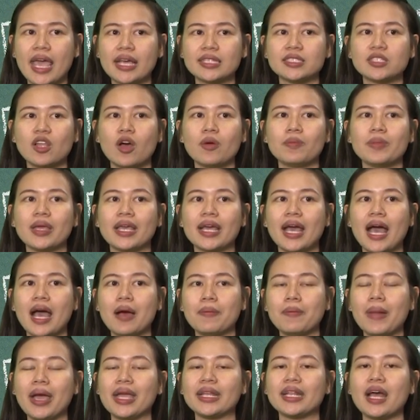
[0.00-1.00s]
x ต้องมีค่า
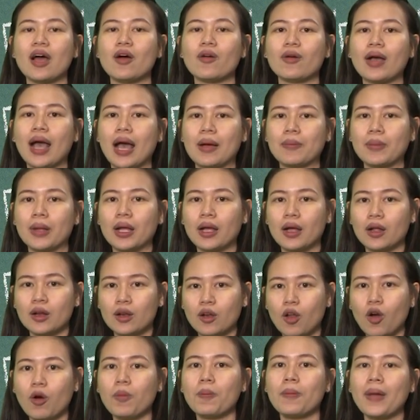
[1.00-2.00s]
ไม่เท่ากับ
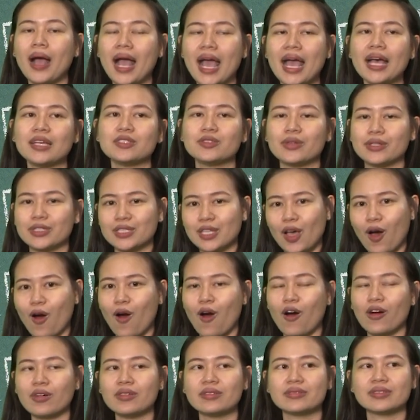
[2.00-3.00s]
ลบ5ส่วน
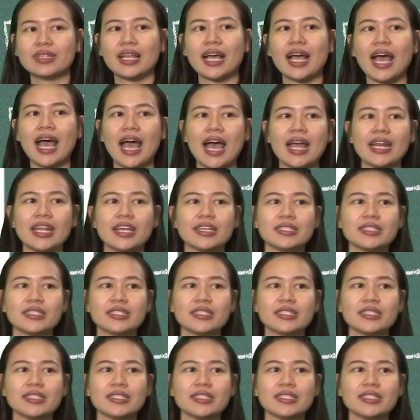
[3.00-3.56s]
2นะคะ อัน